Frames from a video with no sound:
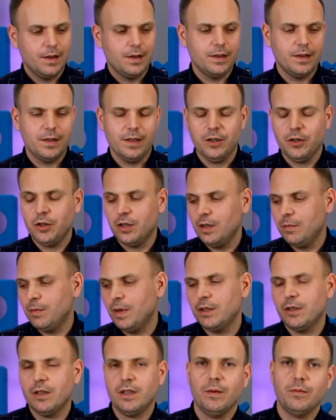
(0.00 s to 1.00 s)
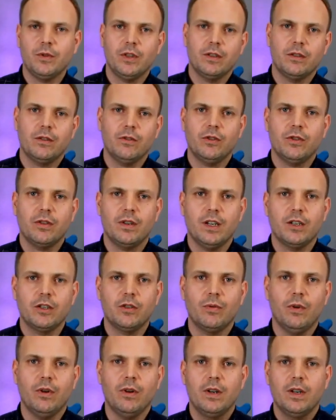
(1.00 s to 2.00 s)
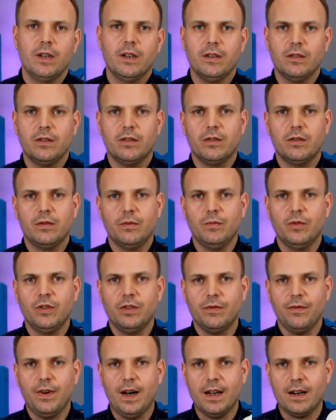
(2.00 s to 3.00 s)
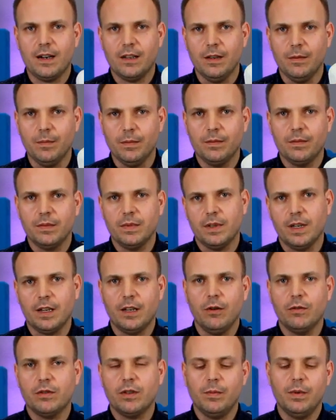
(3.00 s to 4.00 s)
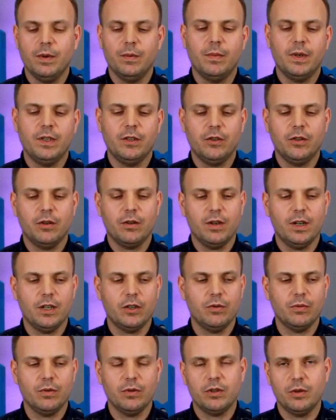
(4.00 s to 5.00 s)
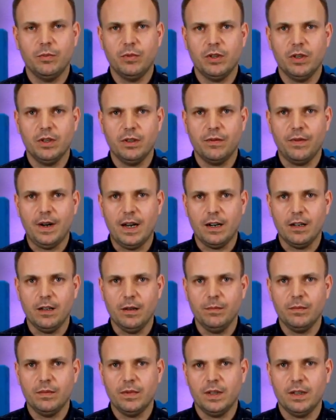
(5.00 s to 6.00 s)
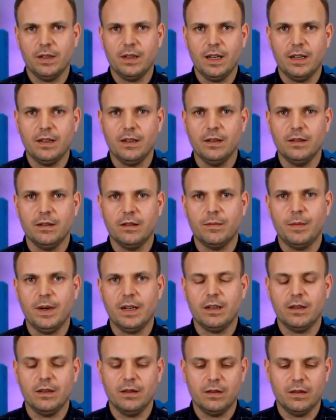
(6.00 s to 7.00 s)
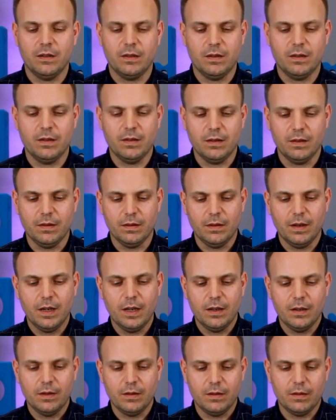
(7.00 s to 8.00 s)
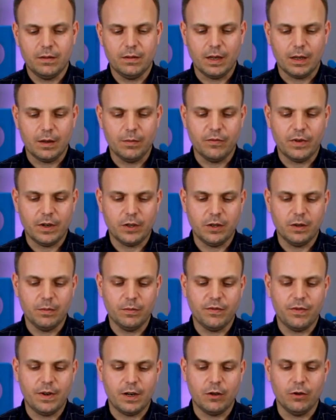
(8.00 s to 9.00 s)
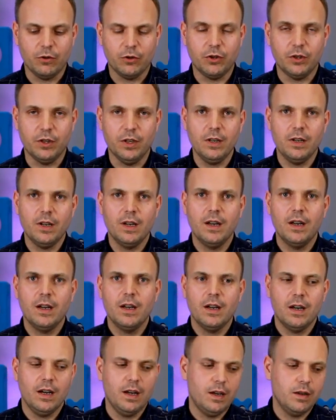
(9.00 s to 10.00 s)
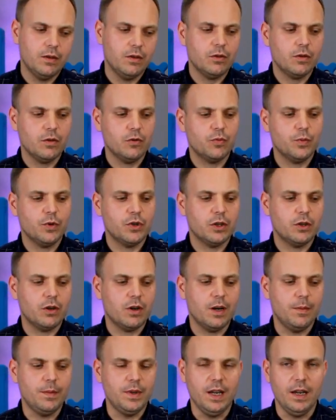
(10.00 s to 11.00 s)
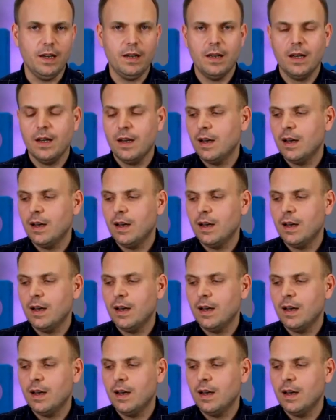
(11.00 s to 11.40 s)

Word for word: Jeśli będzie nam się coś kojarzyło z czymś twardym, takie osoby będzie się kojarzyło z czymś twardym, dany smak z e, takim wrażeniem twardości, e, no to już może trochę mniej.